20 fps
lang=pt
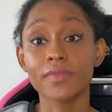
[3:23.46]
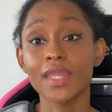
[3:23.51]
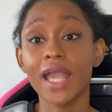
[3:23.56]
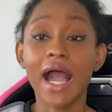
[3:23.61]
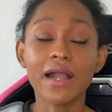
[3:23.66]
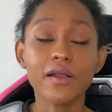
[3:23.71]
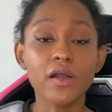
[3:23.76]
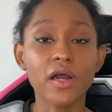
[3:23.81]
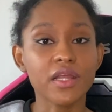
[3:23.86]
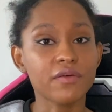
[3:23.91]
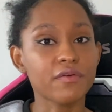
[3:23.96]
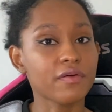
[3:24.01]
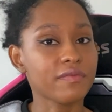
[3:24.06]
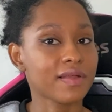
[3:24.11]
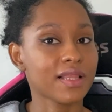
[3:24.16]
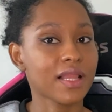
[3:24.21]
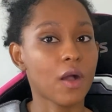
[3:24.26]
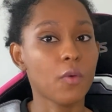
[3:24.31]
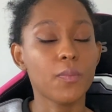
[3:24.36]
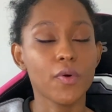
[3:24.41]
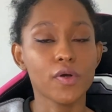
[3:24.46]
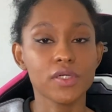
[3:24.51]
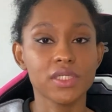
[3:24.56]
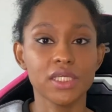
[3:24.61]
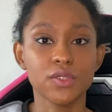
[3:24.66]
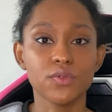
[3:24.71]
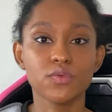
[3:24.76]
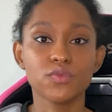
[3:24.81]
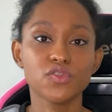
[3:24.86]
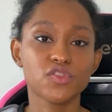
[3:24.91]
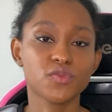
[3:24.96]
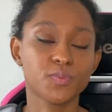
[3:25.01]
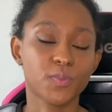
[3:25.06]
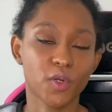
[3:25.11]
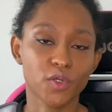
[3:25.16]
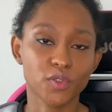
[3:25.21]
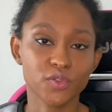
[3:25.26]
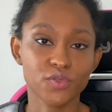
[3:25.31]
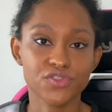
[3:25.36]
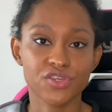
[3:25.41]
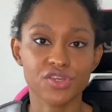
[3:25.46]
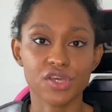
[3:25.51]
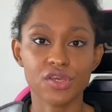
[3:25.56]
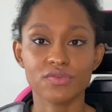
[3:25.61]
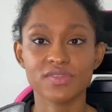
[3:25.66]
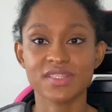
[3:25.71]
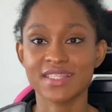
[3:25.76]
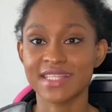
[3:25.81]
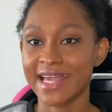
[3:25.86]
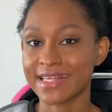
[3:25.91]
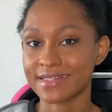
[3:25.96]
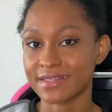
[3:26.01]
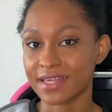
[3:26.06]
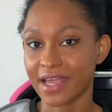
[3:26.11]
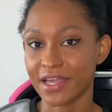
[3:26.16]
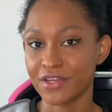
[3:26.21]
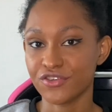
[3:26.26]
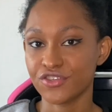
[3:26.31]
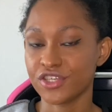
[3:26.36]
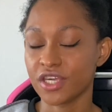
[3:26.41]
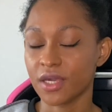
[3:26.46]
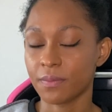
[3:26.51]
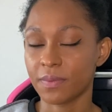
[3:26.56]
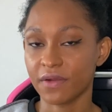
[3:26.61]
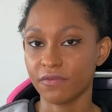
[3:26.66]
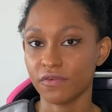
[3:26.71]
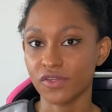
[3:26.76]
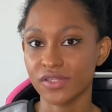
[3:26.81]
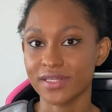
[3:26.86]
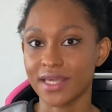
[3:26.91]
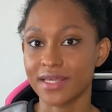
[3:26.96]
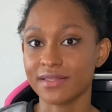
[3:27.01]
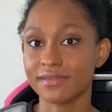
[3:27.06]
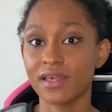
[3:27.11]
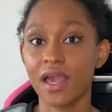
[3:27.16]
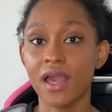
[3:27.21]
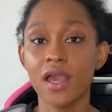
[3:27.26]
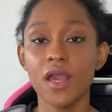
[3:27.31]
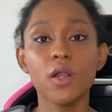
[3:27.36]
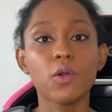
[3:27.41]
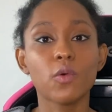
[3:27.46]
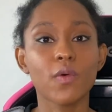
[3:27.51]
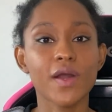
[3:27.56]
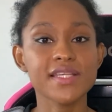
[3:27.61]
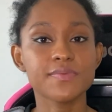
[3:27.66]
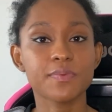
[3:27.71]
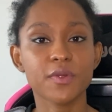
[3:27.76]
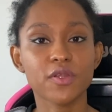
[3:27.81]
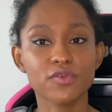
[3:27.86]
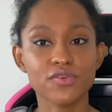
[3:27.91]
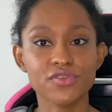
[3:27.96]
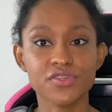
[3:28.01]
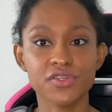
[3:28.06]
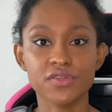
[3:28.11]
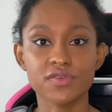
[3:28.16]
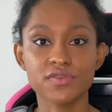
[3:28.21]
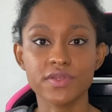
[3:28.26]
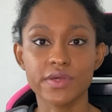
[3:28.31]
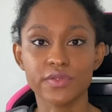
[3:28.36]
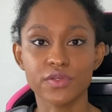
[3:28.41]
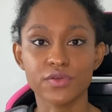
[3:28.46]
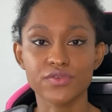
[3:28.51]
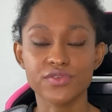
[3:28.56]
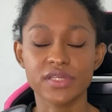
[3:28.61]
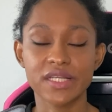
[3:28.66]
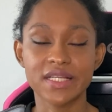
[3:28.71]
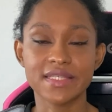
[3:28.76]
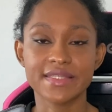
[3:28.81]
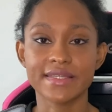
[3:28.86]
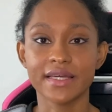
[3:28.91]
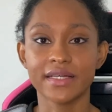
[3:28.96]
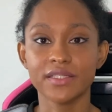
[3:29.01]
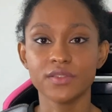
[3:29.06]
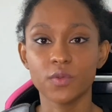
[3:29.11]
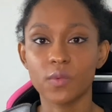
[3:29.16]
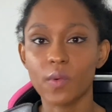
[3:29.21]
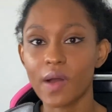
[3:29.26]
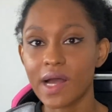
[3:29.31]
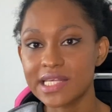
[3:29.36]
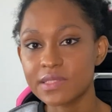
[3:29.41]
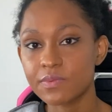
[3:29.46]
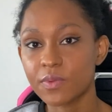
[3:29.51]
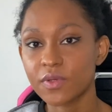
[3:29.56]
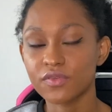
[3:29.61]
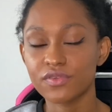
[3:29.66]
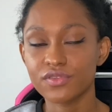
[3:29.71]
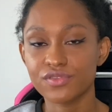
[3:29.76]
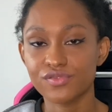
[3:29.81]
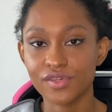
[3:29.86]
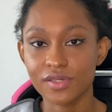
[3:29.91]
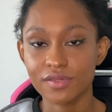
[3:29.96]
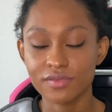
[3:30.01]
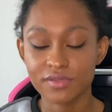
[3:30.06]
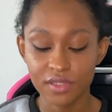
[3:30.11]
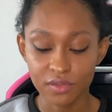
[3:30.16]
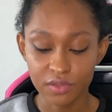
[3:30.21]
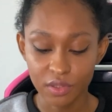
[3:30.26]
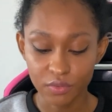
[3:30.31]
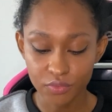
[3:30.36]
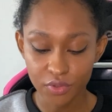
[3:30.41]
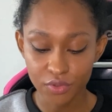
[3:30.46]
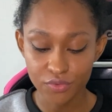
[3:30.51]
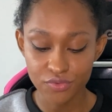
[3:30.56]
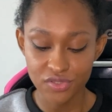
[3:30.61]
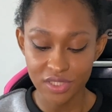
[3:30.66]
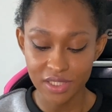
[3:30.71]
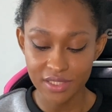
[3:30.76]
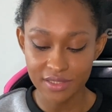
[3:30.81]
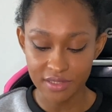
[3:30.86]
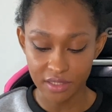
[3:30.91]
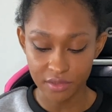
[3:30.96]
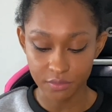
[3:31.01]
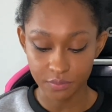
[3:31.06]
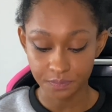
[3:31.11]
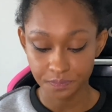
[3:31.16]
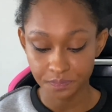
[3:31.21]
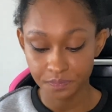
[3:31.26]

Agora eu vou falar um pouquinho dos produtinhos dessa caixinha para vocês. Quais produtinhos eu estou utilizando, quais produtinhos eu não estou utilizando.